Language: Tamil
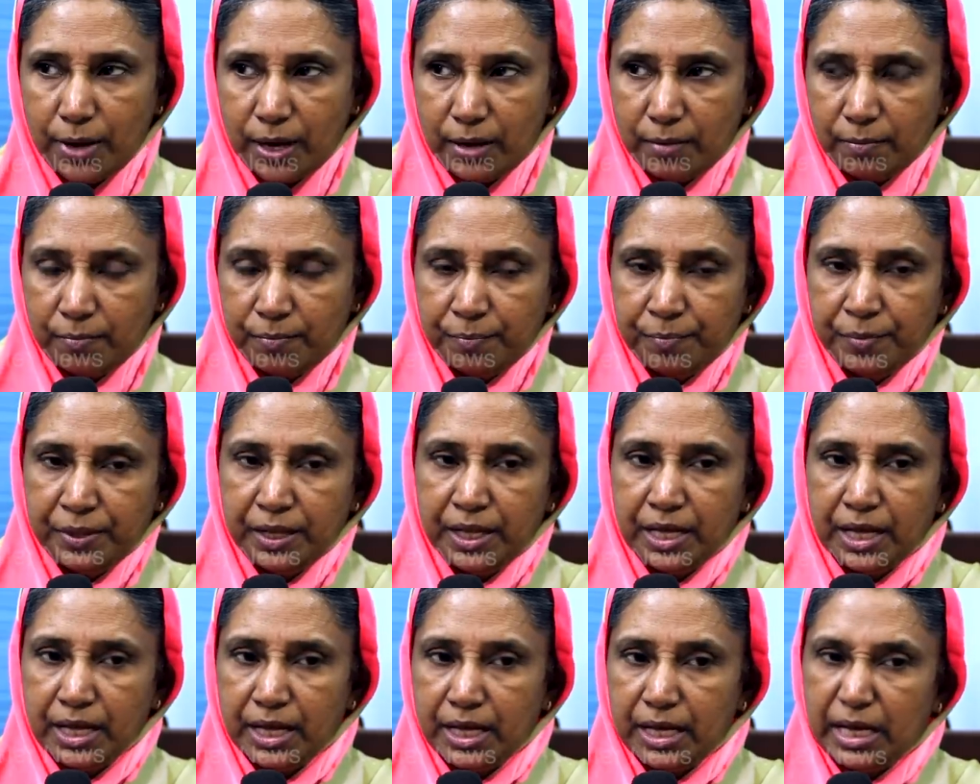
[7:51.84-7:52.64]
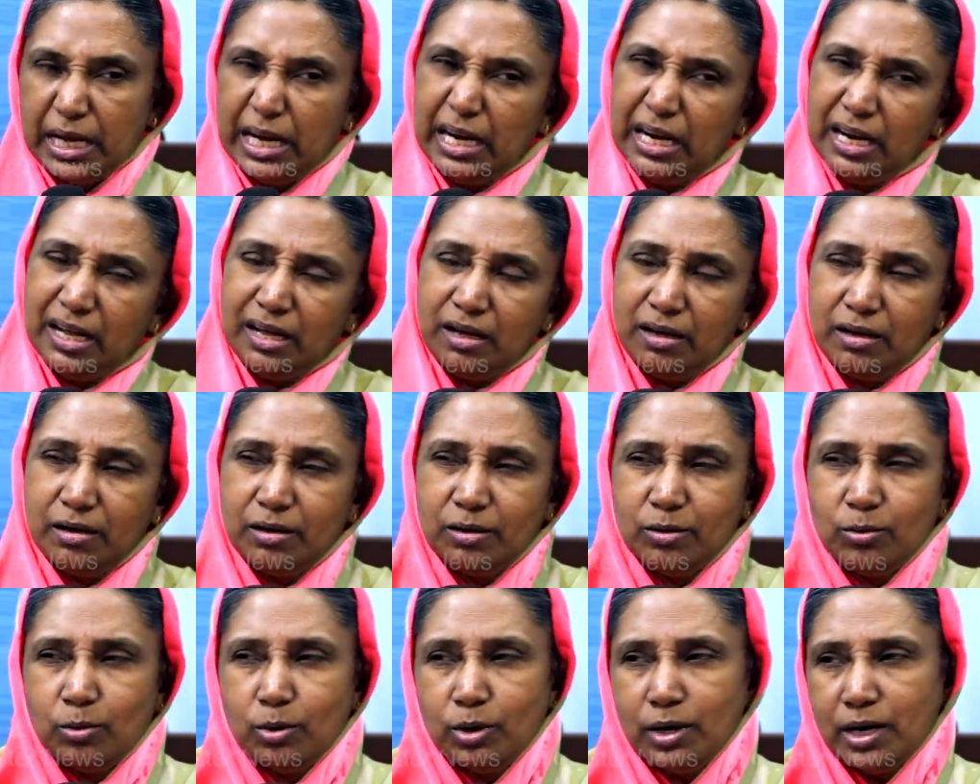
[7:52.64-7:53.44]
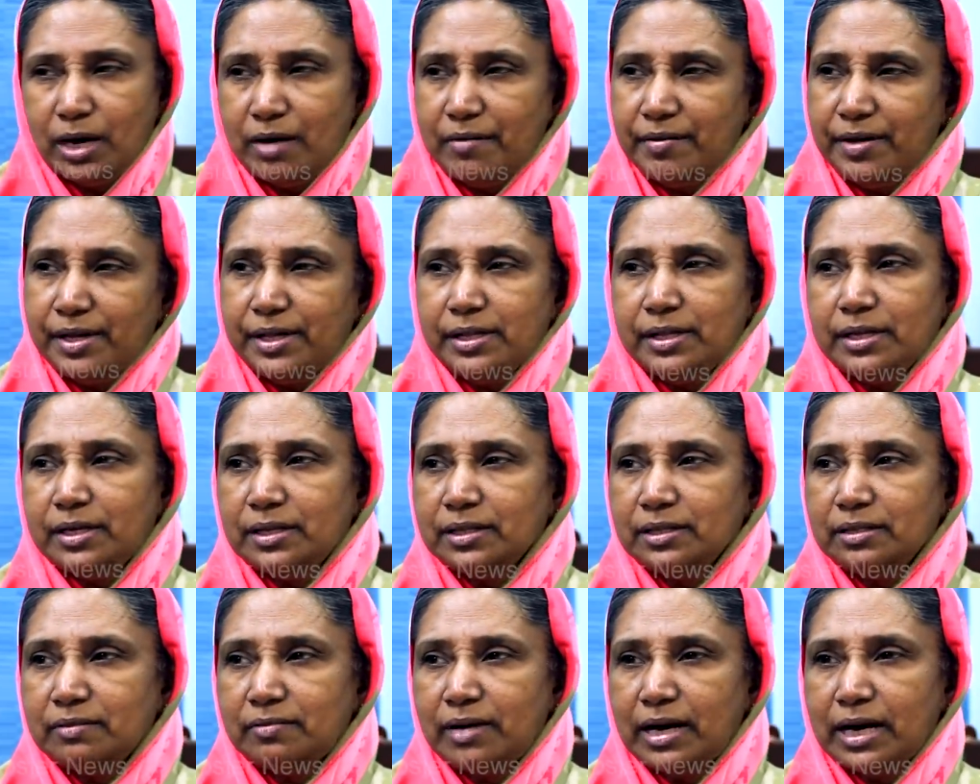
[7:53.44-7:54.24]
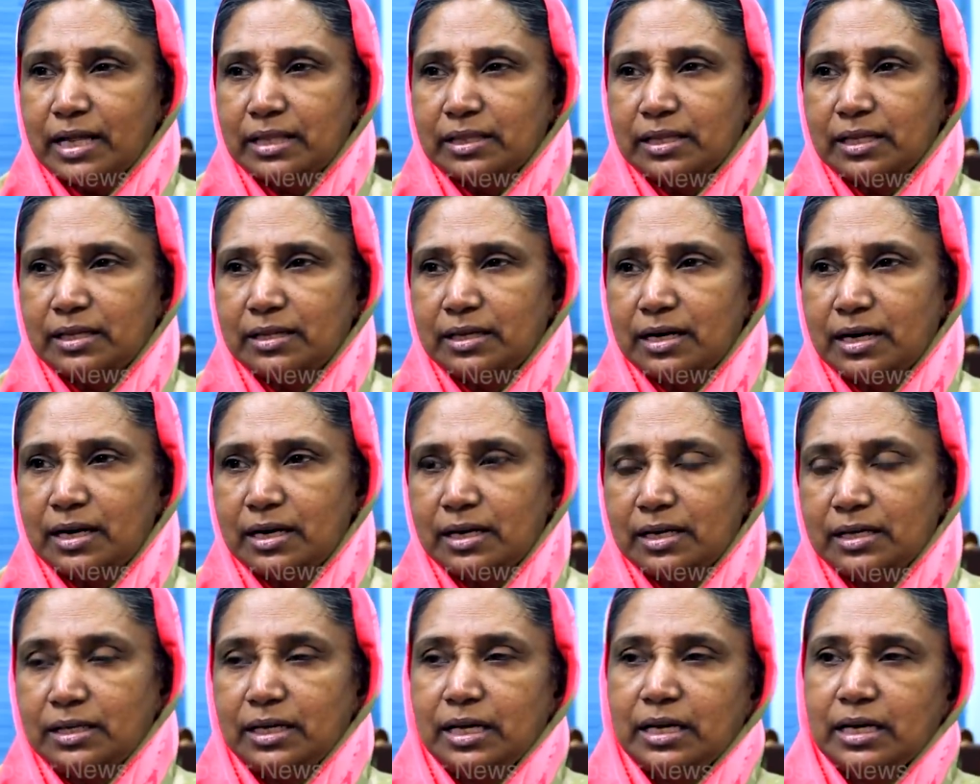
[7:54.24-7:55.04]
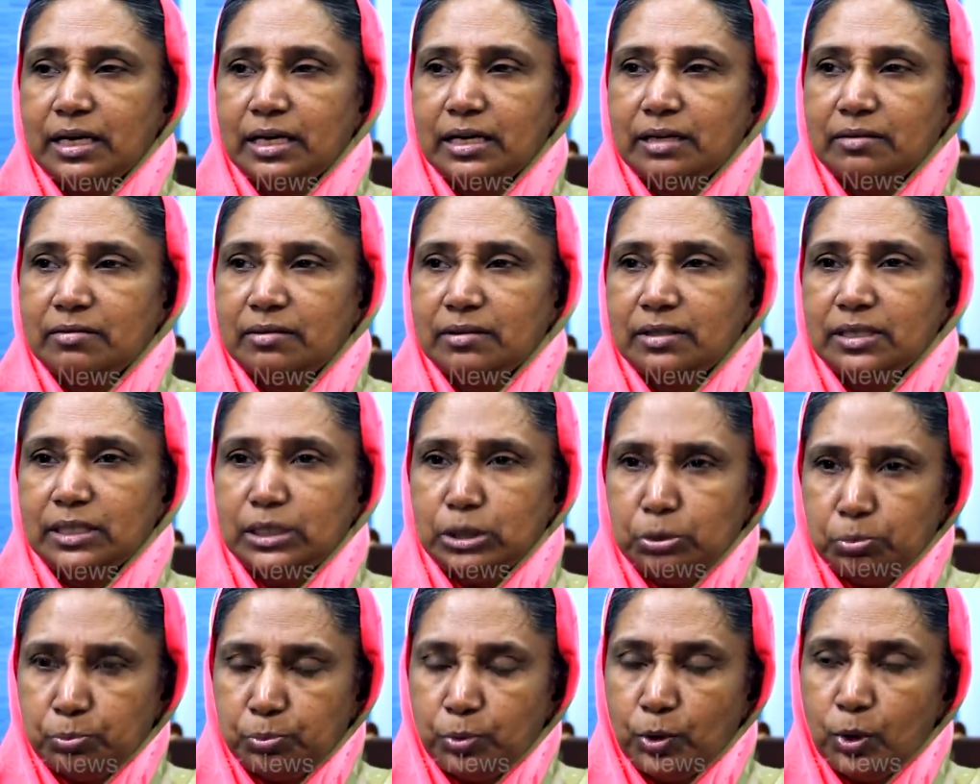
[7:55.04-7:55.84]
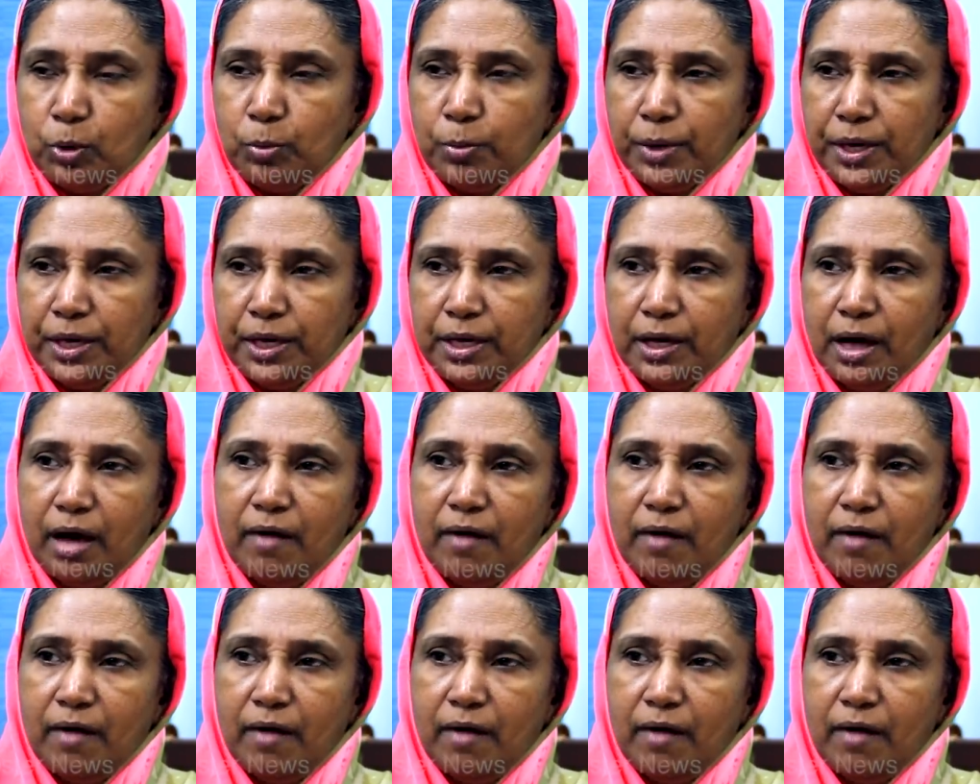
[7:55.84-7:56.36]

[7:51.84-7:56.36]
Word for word: அப்பா எல்லாம் ஒன்றாவே இருந்து வளர்ந்ததுனால எங்களுக்கு வந்து இப்போவுமே